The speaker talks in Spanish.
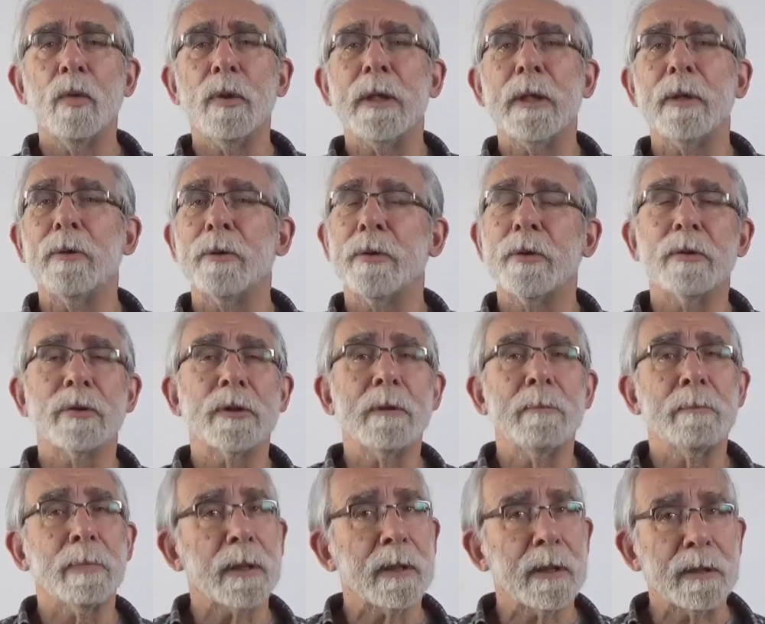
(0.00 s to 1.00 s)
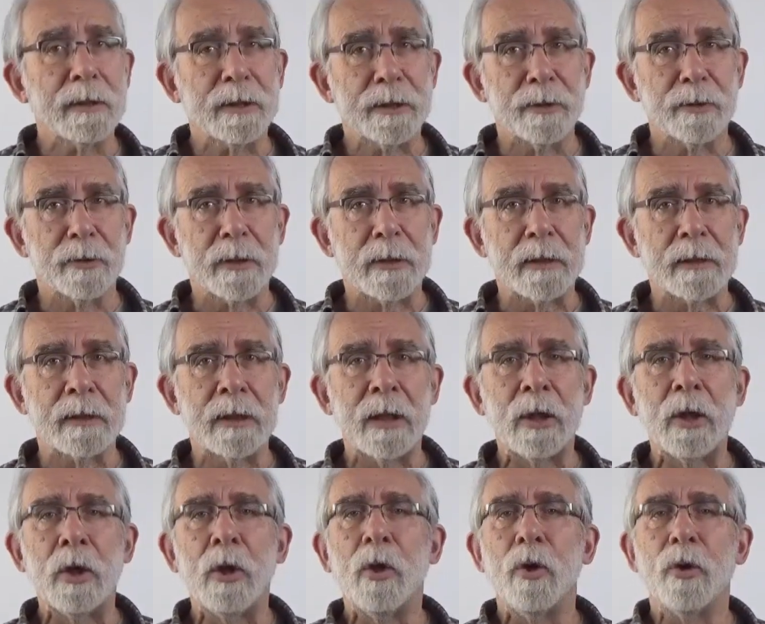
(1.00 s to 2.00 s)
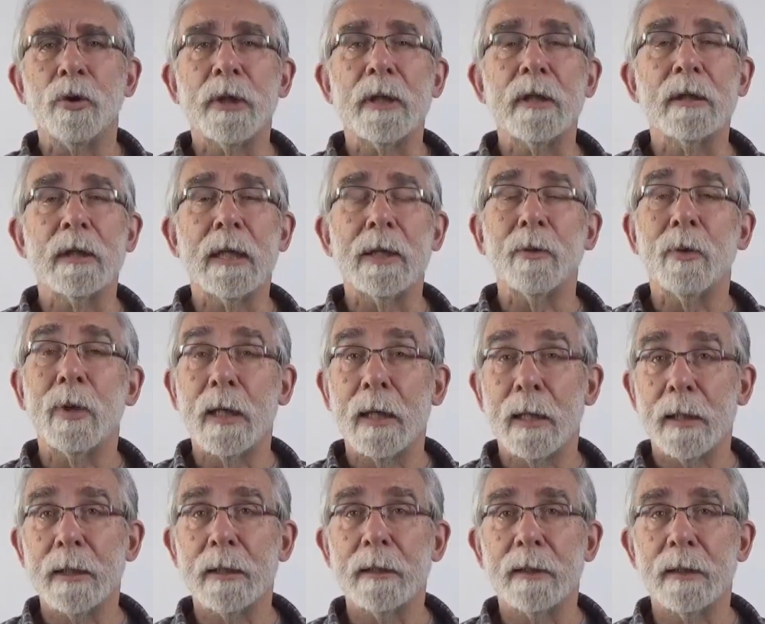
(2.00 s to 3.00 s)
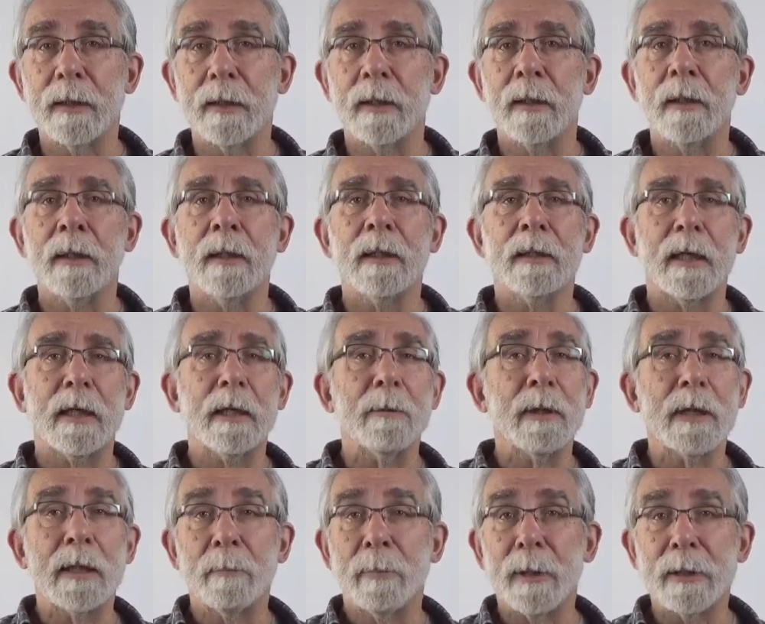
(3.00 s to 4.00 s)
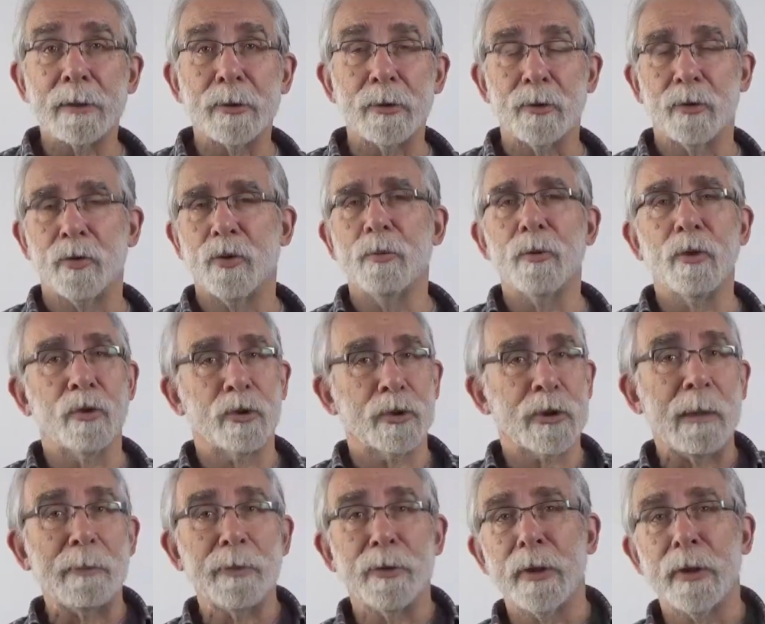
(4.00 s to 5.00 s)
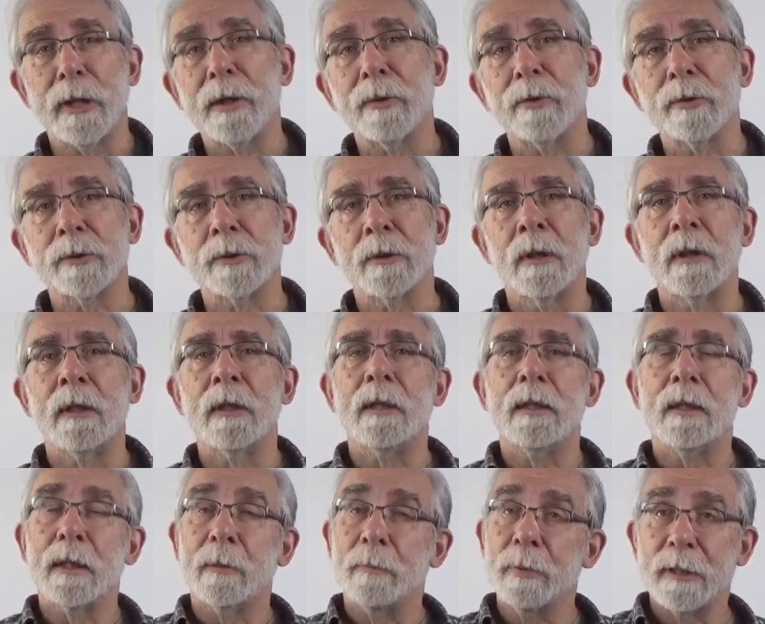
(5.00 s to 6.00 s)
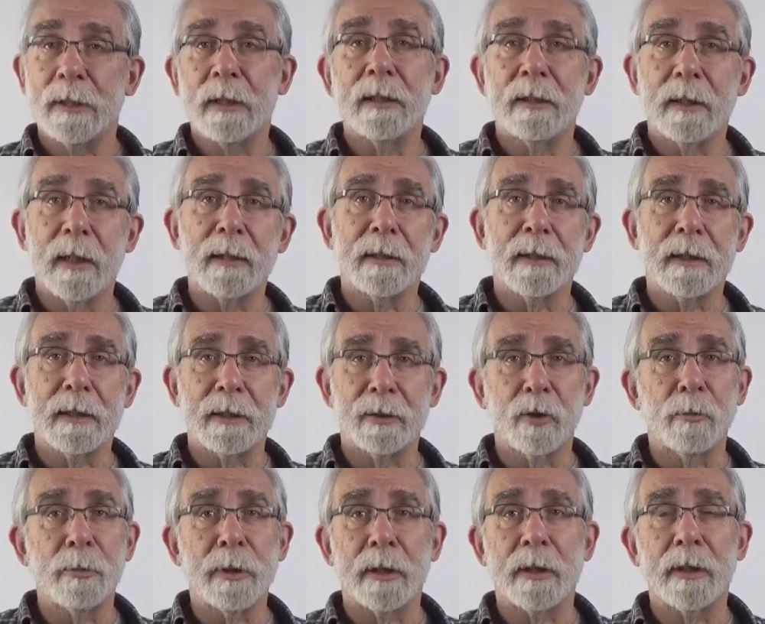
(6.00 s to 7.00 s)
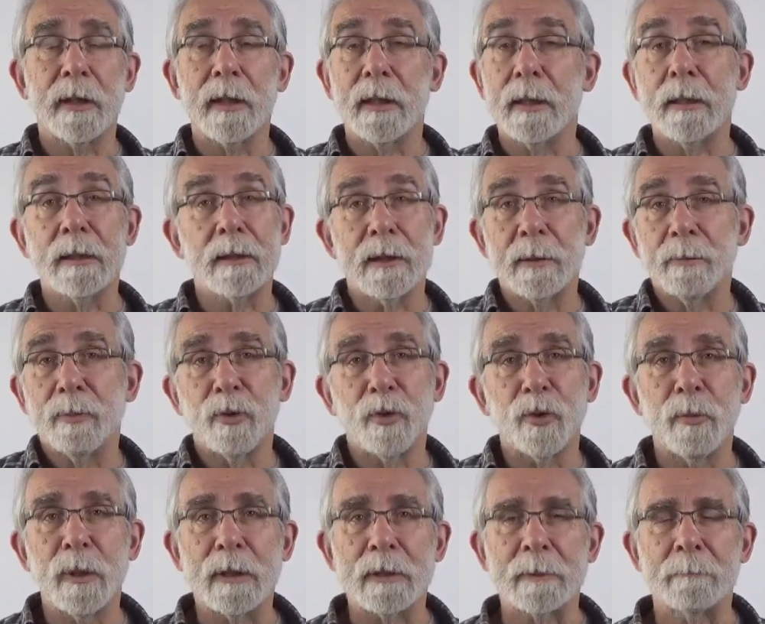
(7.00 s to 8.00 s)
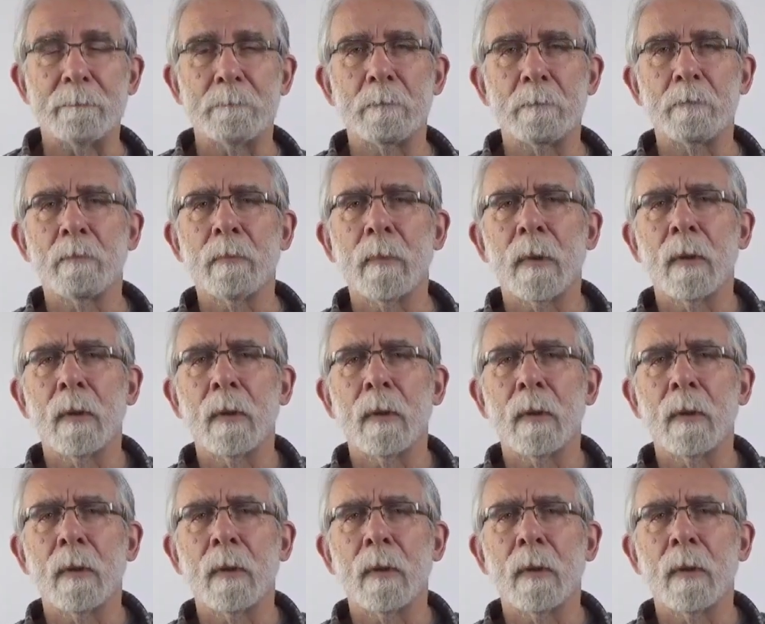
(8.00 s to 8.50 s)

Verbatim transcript: un negocio sin pretensiones, orientado a la gente que iba de paso, como los camioneros, representantes comerciales y poco más.